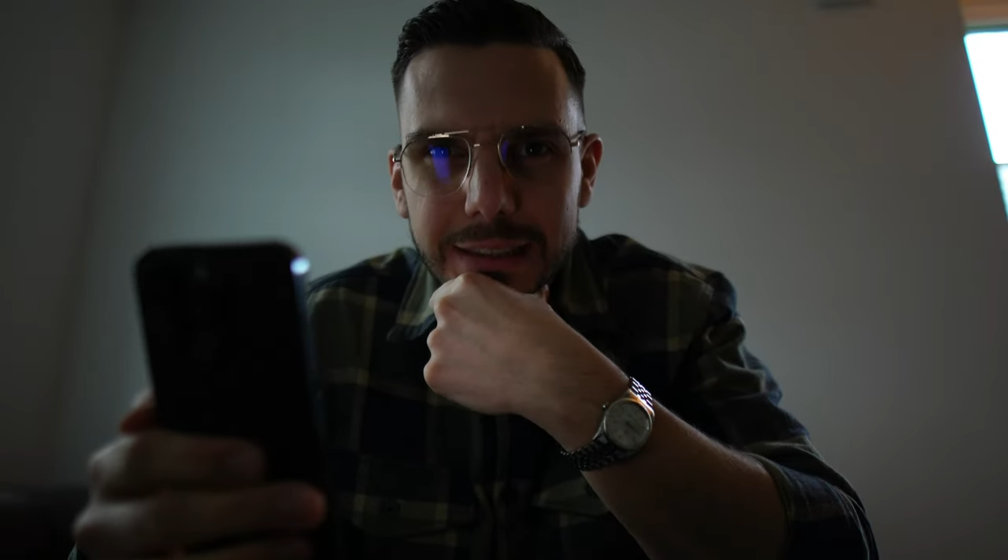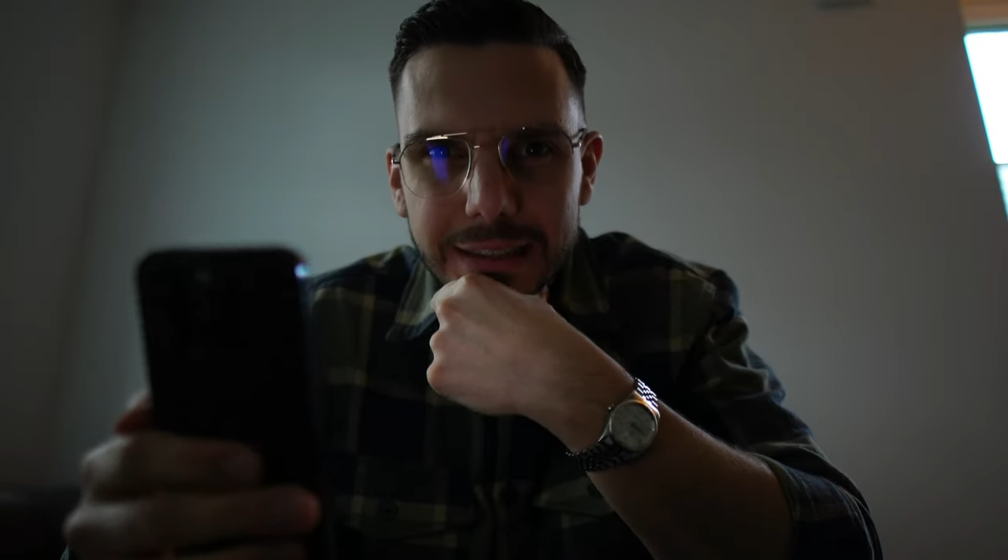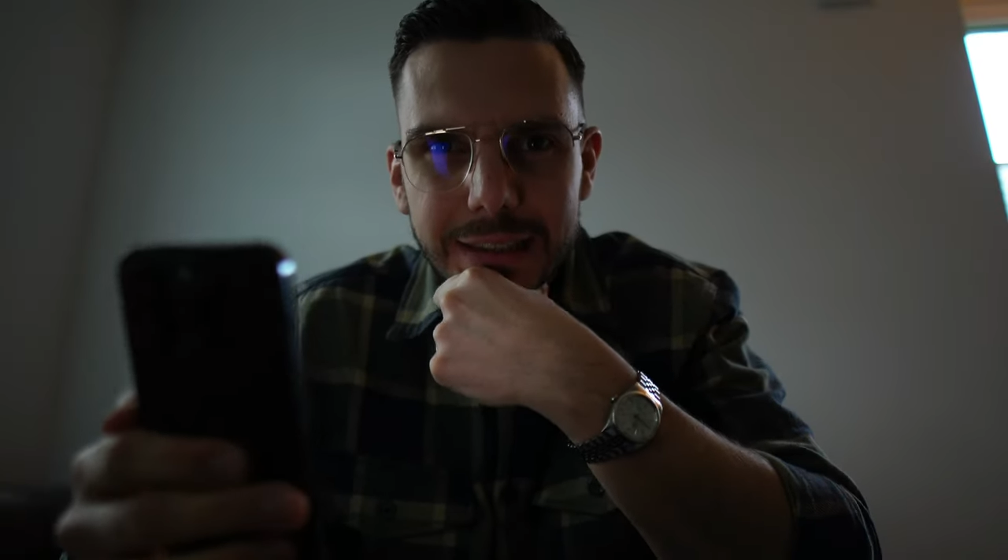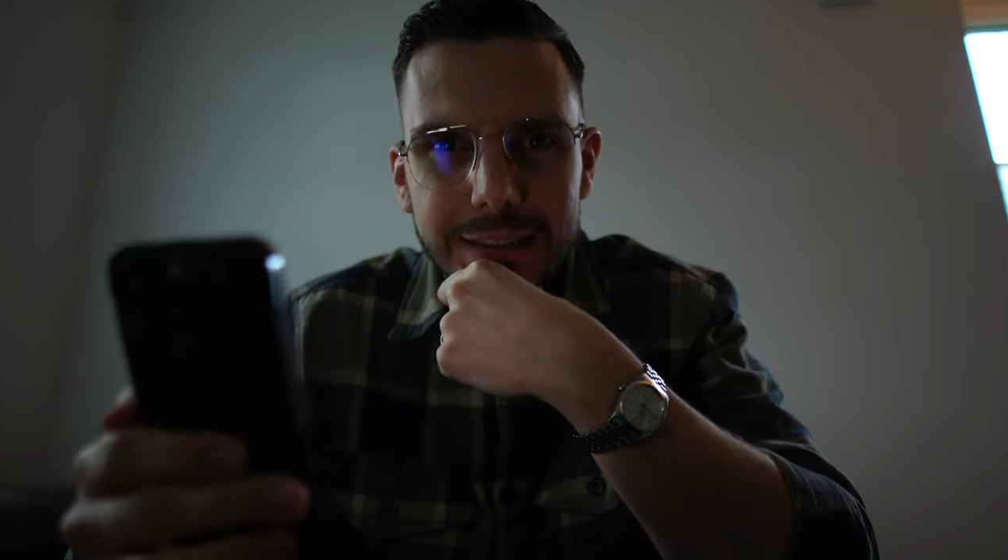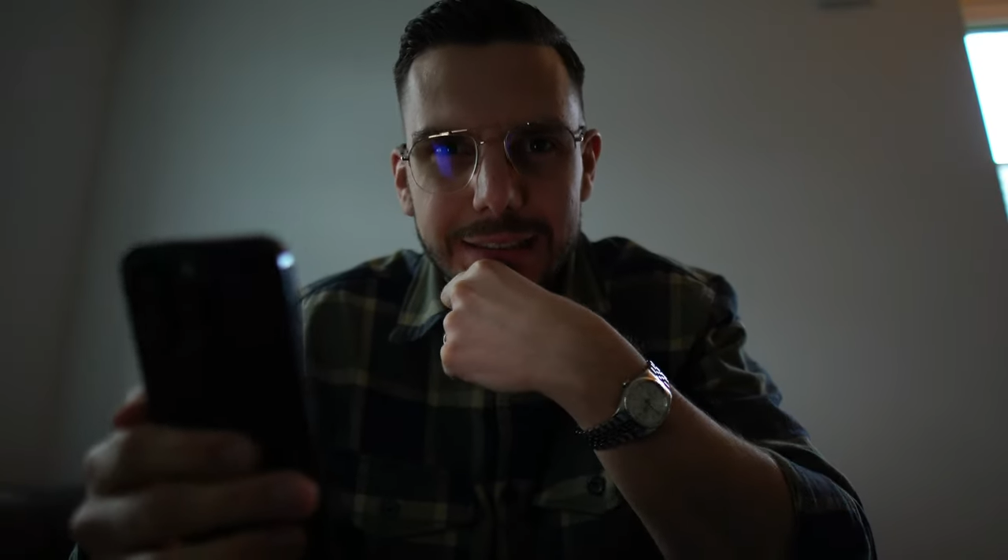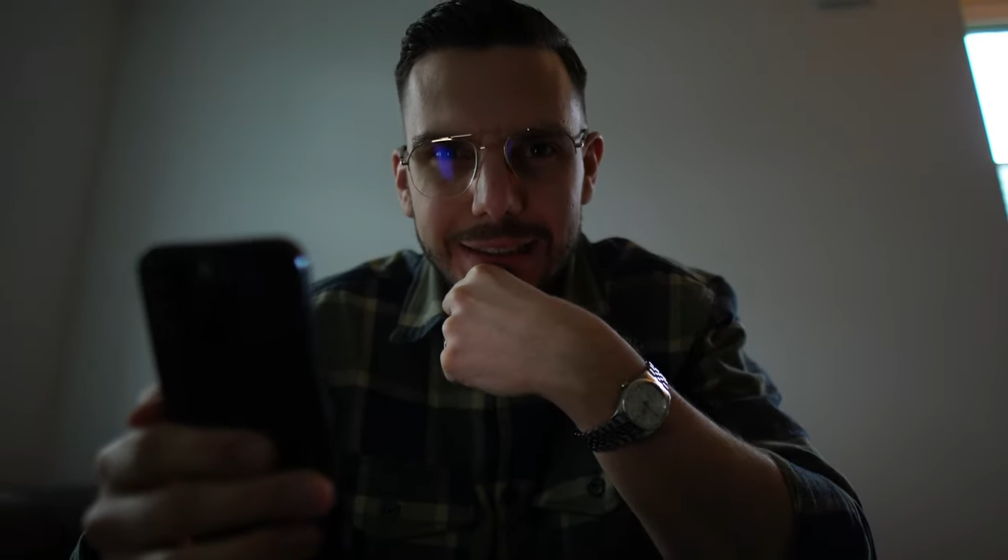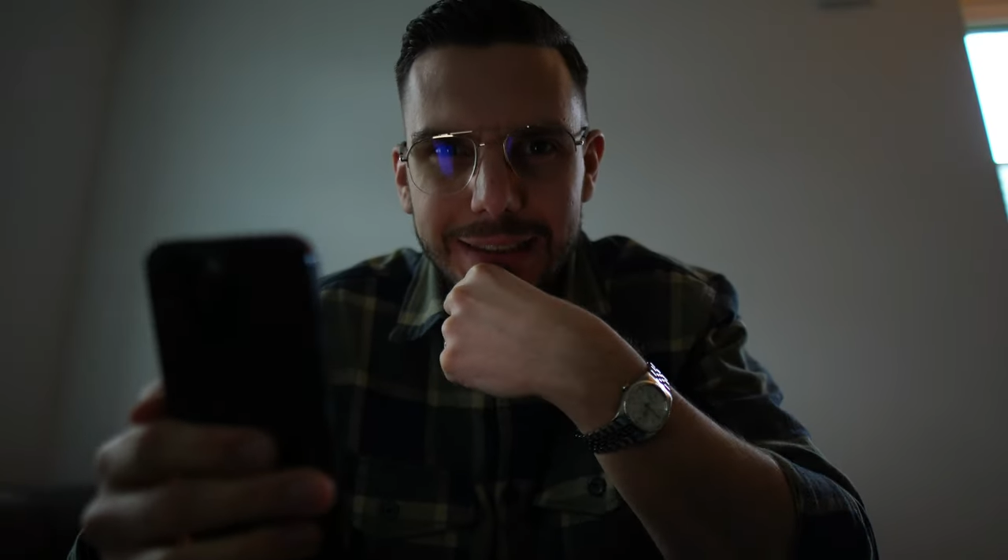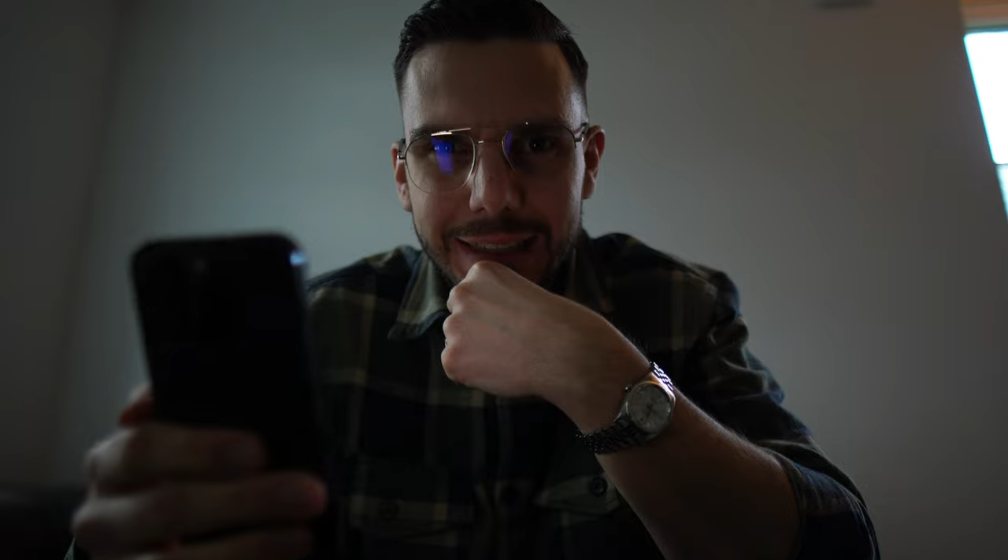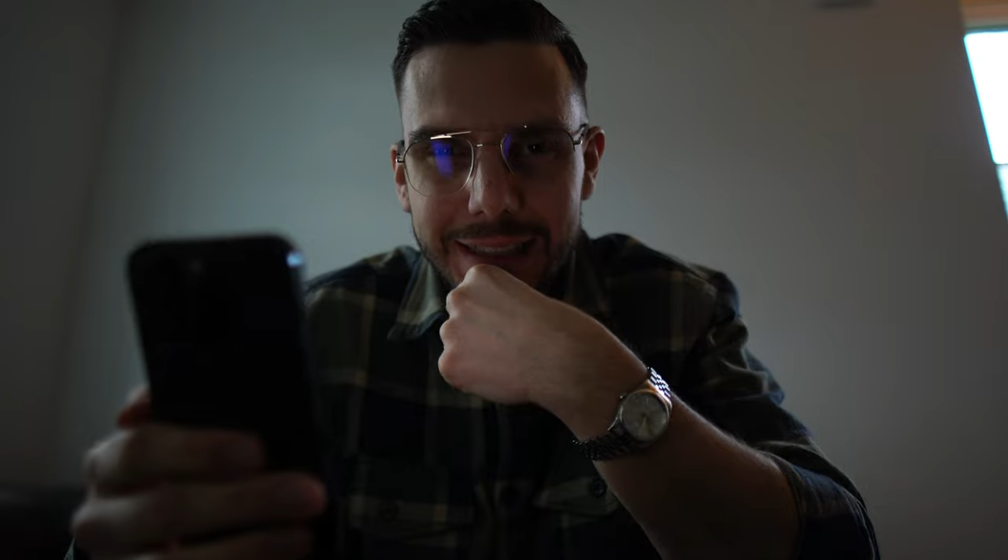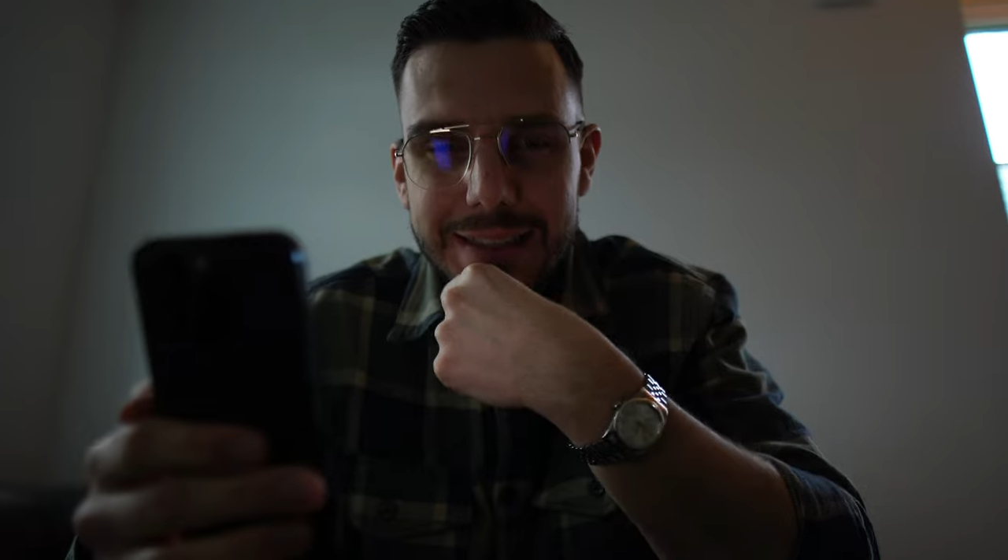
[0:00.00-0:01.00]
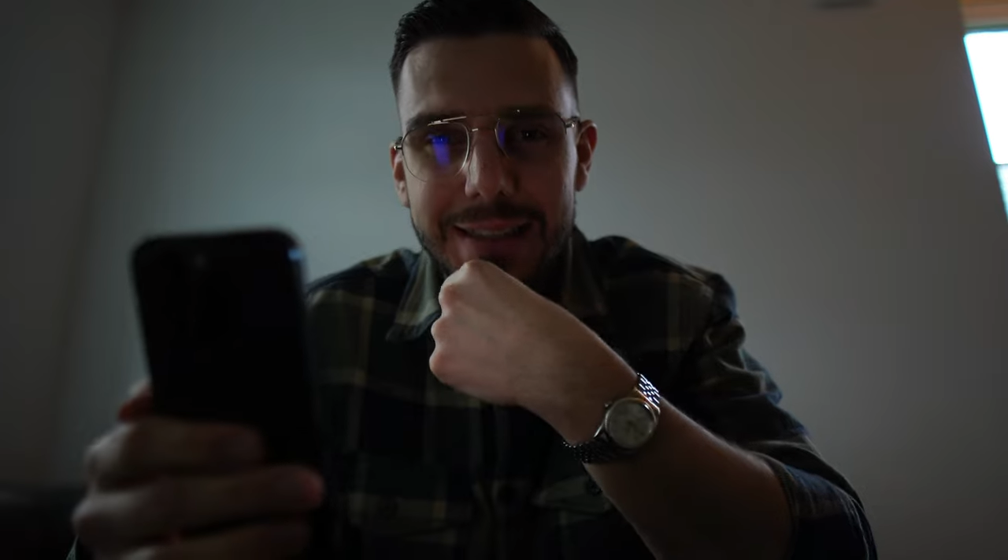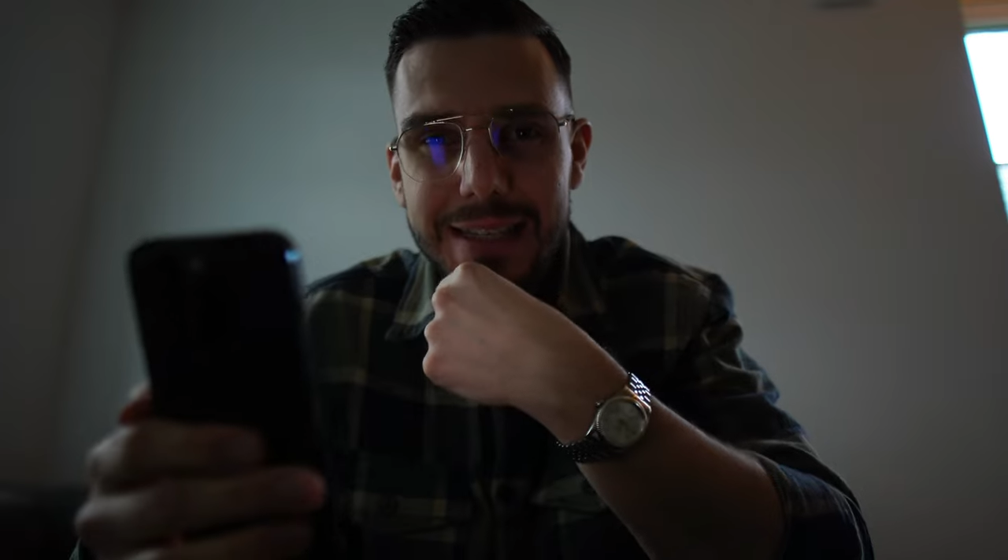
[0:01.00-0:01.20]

in der Diät heißt.